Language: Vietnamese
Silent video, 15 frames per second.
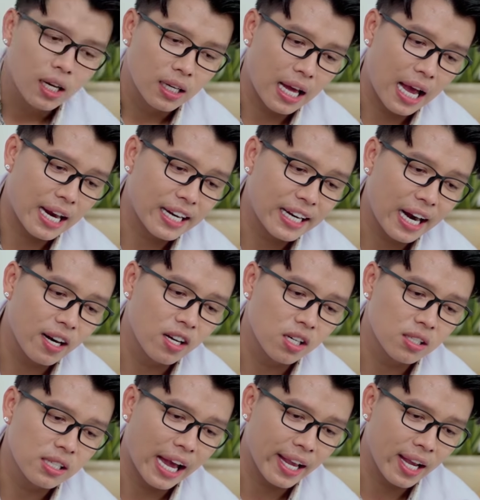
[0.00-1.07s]
là đi ra đường
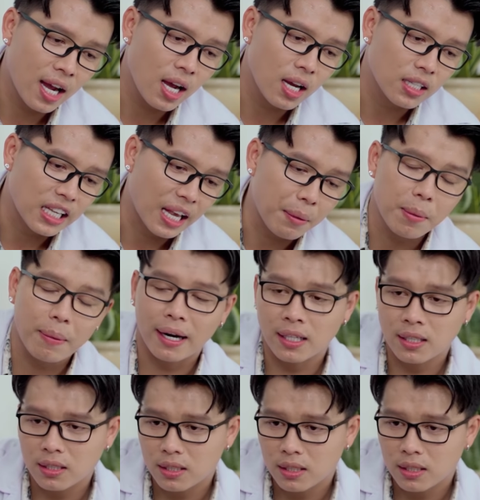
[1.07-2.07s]
như vậy á dễ bị bệnh